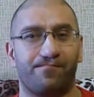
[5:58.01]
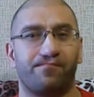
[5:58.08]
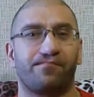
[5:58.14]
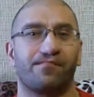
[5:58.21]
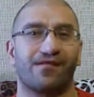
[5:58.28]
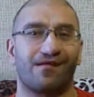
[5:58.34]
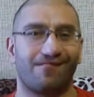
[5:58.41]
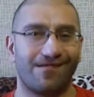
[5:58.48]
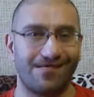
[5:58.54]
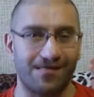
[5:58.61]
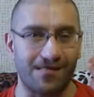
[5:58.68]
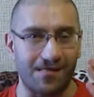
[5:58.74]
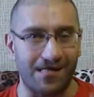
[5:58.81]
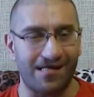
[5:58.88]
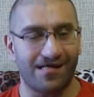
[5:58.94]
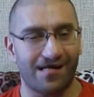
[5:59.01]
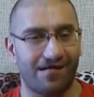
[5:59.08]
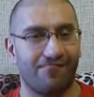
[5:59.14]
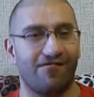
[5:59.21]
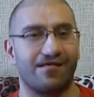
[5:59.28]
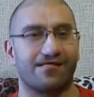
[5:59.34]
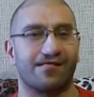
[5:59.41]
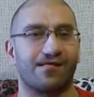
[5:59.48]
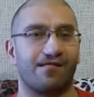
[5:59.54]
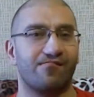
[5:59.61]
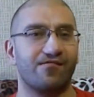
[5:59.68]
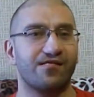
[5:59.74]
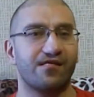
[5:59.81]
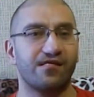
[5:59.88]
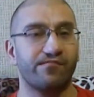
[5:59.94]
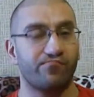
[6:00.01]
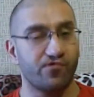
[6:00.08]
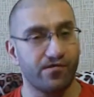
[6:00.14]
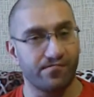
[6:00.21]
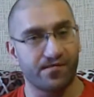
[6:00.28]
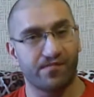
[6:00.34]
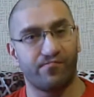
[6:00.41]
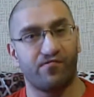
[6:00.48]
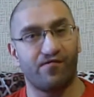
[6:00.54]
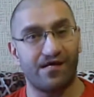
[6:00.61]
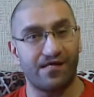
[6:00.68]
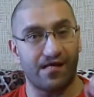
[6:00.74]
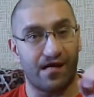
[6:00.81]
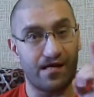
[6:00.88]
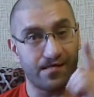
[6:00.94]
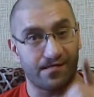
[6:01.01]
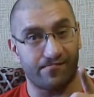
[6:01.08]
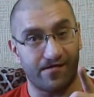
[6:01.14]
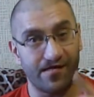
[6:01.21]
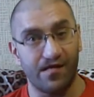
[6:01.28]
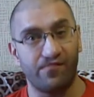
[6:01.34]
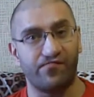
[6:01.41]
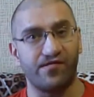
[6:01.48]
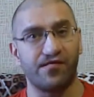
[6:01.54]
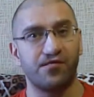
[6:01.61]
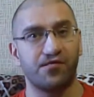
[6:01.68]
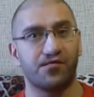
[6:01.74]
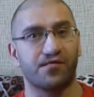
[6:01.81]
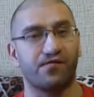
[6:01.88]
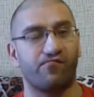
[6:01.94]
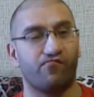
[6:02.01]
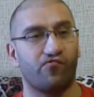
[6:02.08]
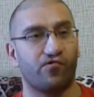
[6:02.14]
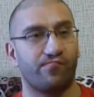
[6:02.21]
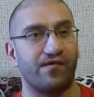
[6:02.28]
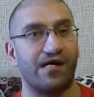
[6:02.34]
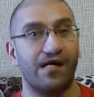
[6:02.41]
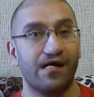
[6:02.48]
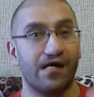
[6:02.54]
Давайте тренироваться, давайте не будем забывать о своей физической форме.